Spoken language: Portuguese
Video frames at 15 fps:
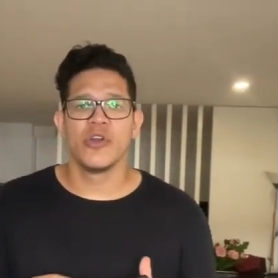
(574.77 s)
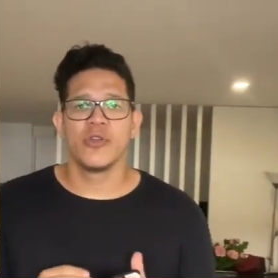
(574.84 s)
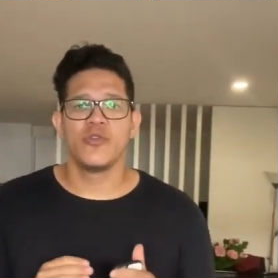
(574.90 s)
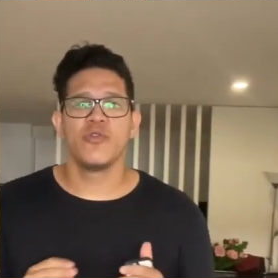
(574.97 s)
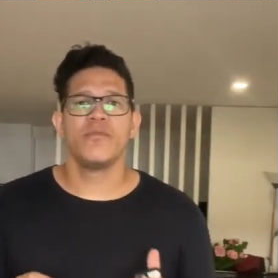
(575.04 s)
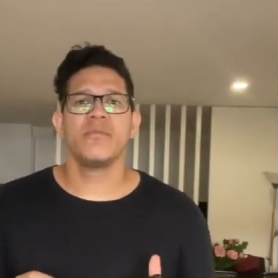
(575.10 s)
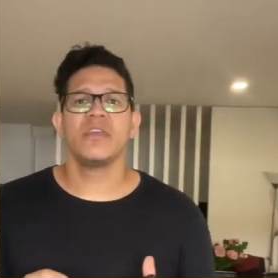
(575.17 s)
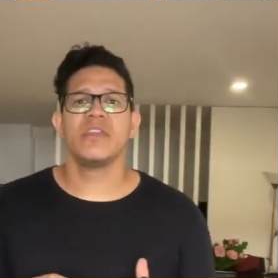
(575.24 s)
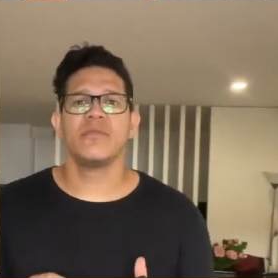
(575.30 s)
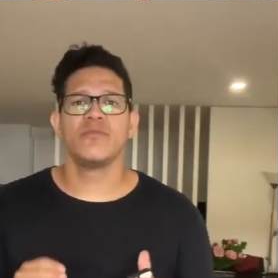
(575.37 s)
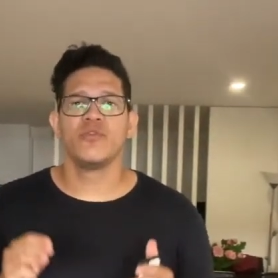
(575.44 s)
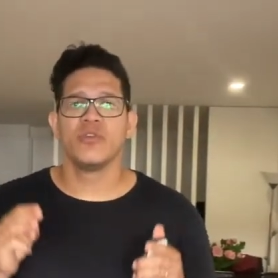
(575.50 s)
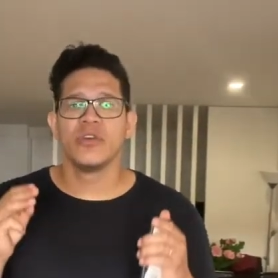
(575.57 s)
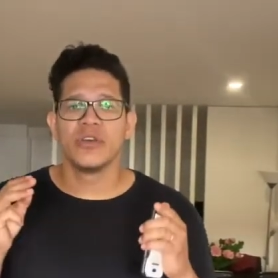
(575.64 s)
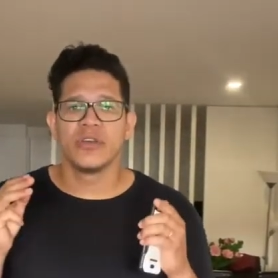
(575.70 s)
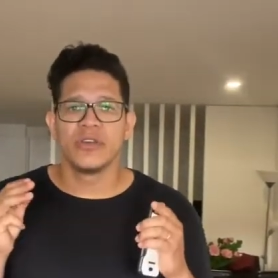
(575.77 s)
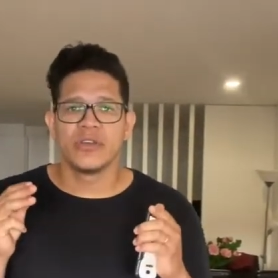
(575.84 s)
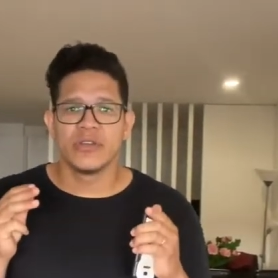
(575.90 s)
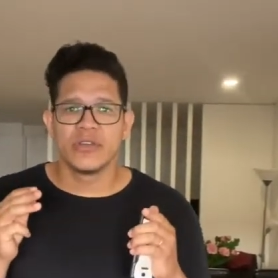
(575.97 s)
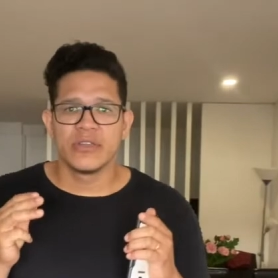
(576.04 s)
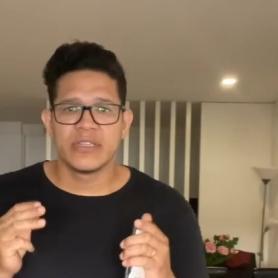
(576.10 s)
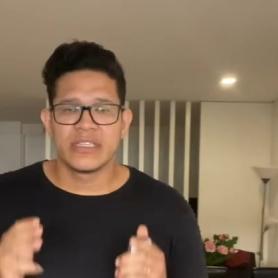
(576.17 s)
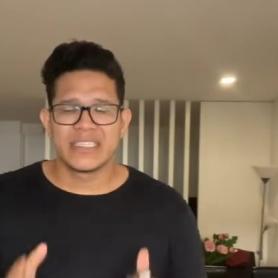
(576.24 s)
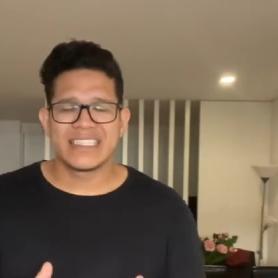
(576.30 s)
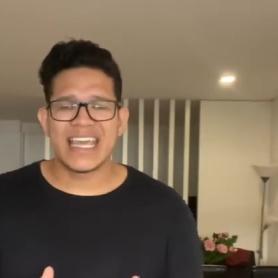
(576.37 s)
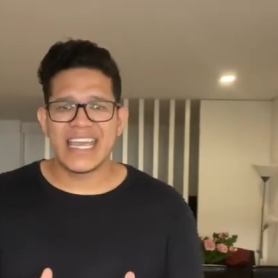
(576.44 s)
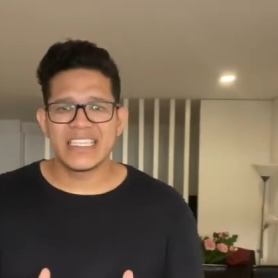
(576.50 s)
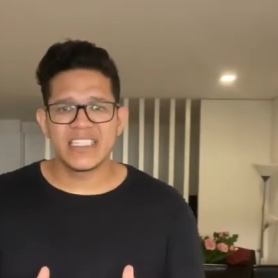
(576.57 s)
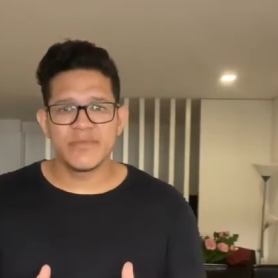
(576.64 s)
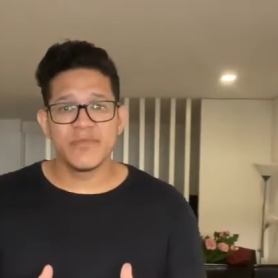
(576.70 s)
no mínimo
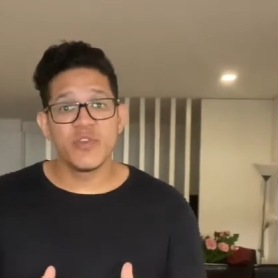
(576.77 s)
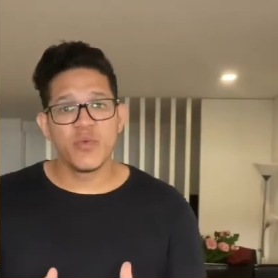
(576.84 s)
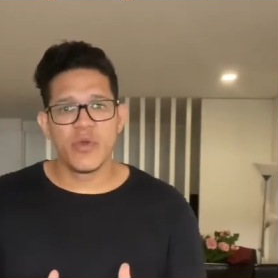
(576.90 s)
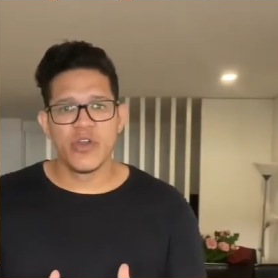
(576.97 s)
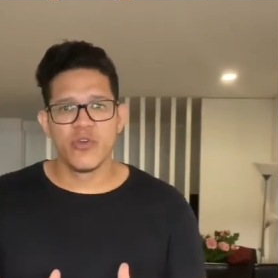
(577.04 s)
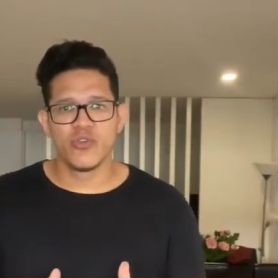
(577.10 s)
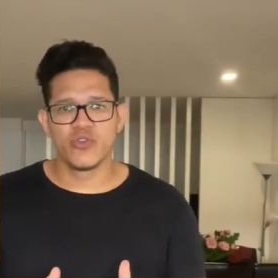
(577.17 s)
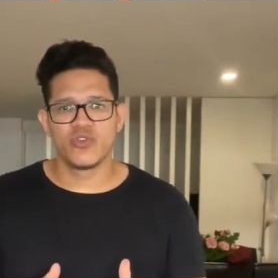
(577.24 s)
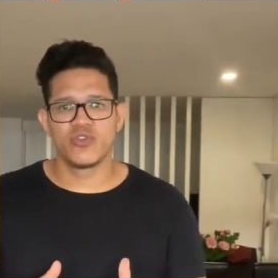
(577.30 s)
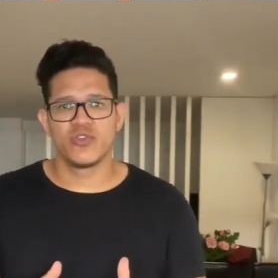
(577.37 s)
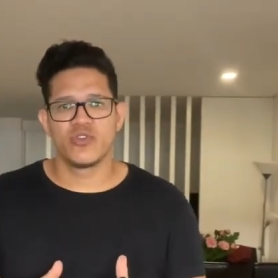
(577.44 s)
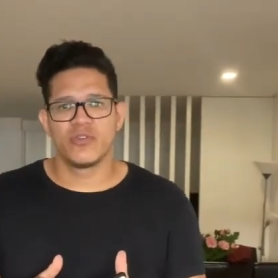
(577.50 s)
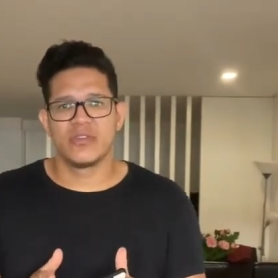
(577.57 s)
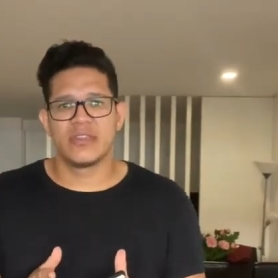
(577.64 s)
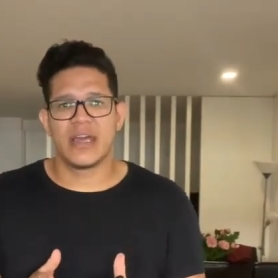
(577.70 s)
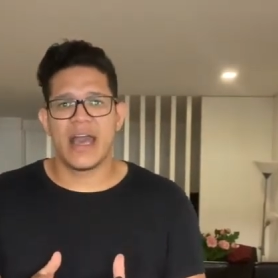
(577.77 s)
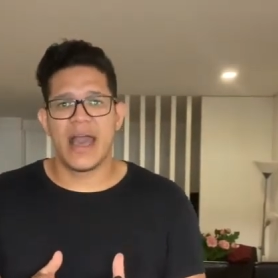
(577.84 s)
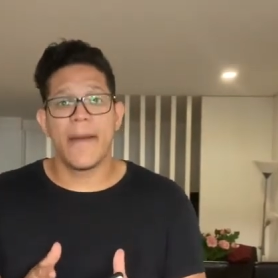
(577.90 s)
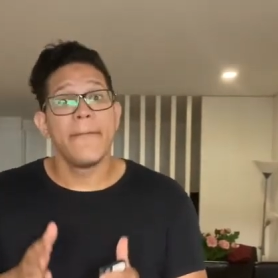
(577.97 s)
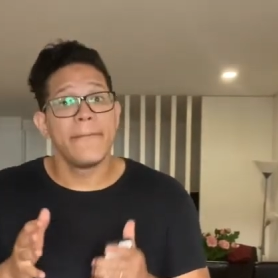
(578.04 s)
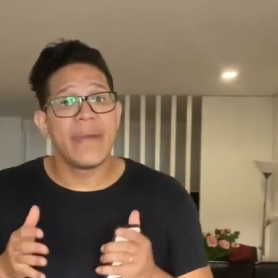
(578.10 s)
7 mil euros, tá?